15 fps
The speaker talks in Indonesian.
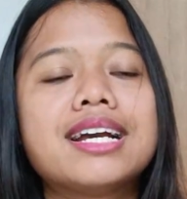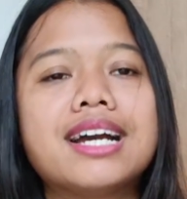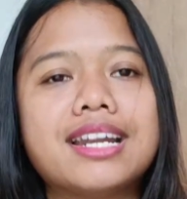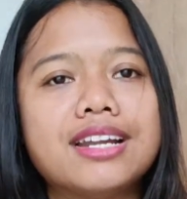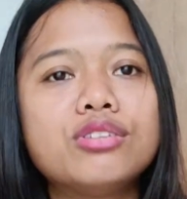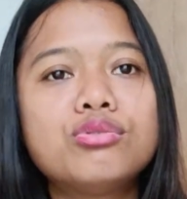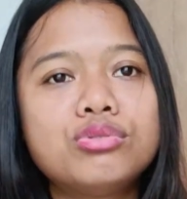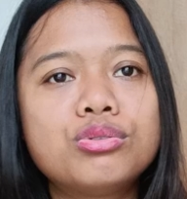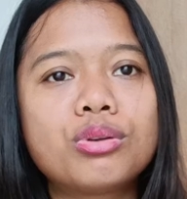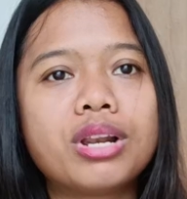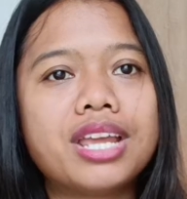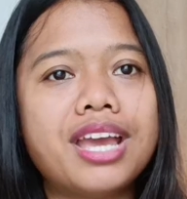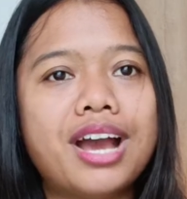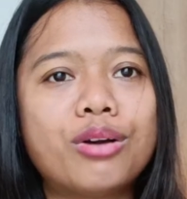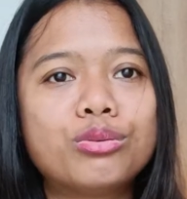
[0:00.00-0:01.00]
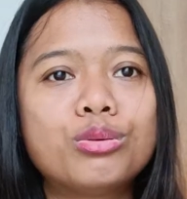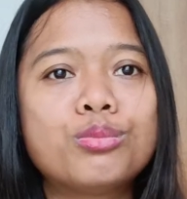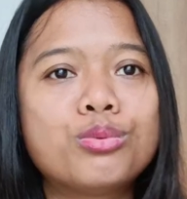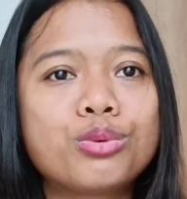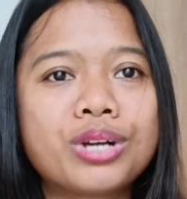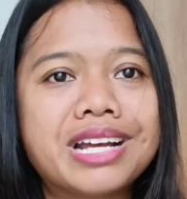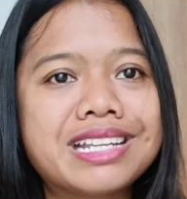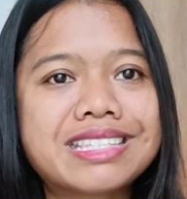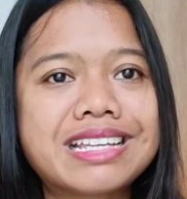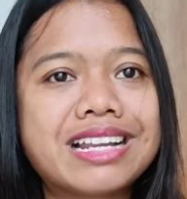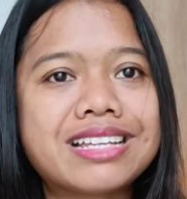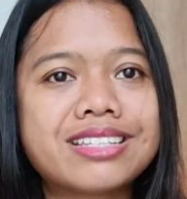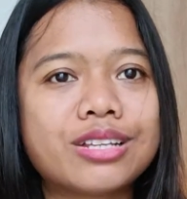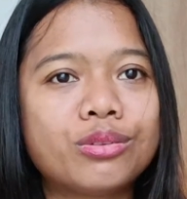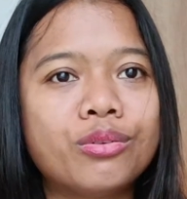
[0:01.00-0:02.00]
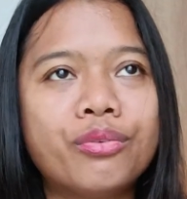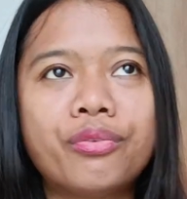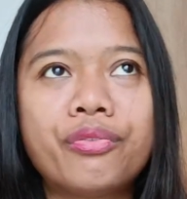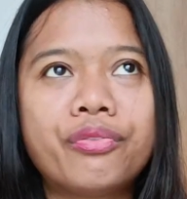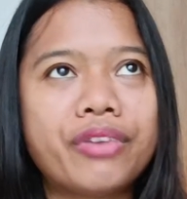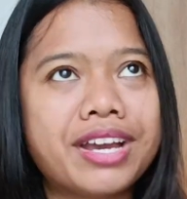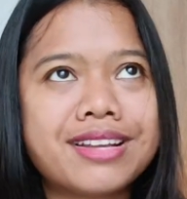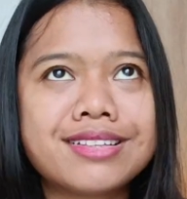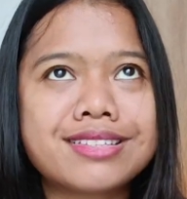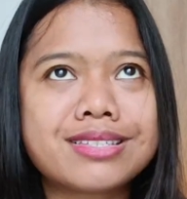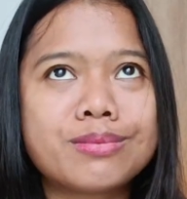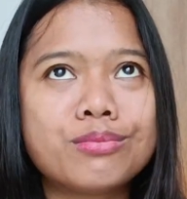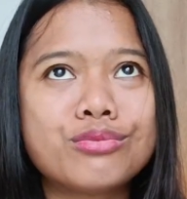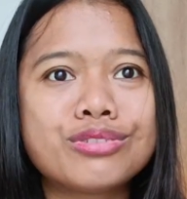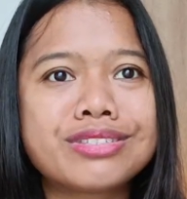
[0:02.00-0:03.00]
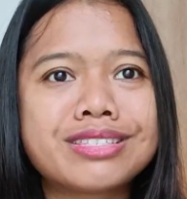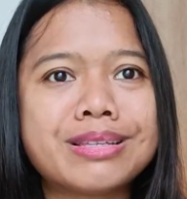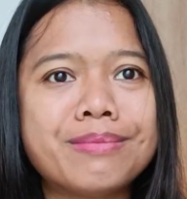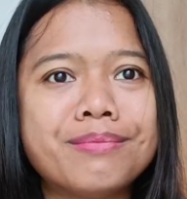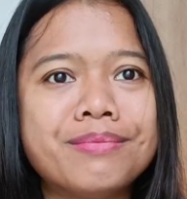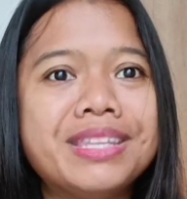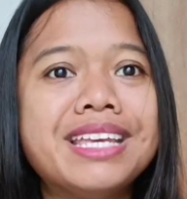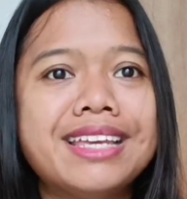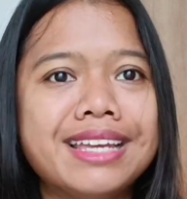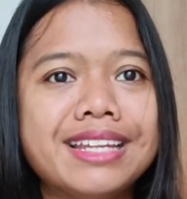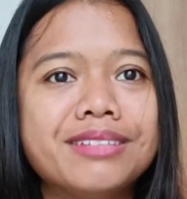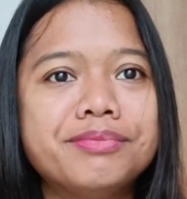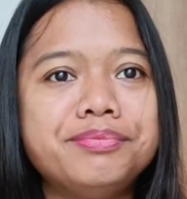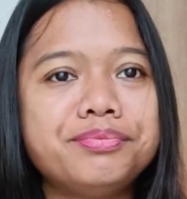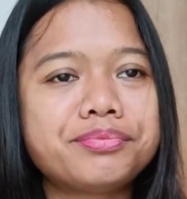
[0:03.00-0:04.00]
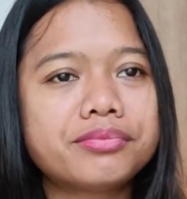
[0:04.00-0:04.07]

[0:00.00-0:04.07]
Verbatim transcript: karena jujur li aku tuh bukan salah satu fans musim dingin